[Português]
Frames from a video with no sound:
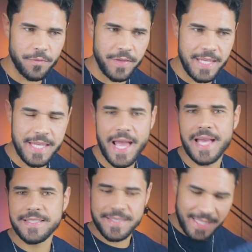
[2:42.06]

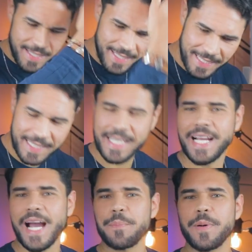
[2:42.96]
V-I-S e
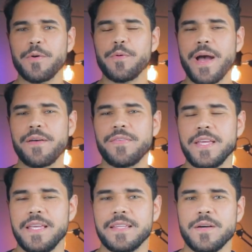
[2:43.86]
capa o f
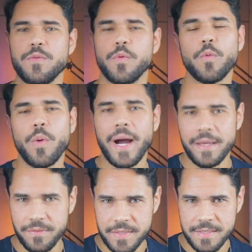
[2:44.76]
e, Então,
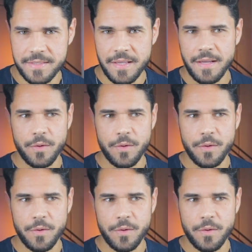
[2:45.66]
wives.